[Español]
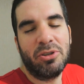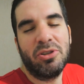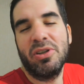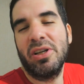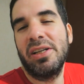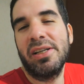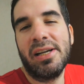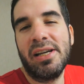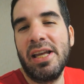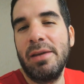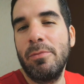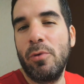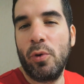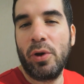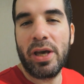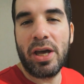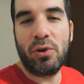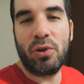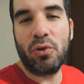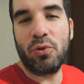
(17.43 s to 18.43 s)
bueno que en realidad me
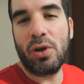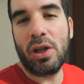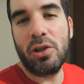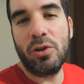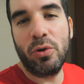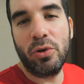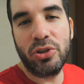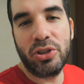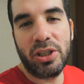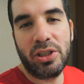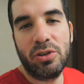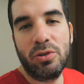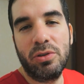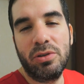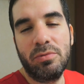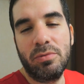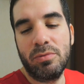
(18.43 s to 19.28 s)
voy a quedar una sola noche, ¿no?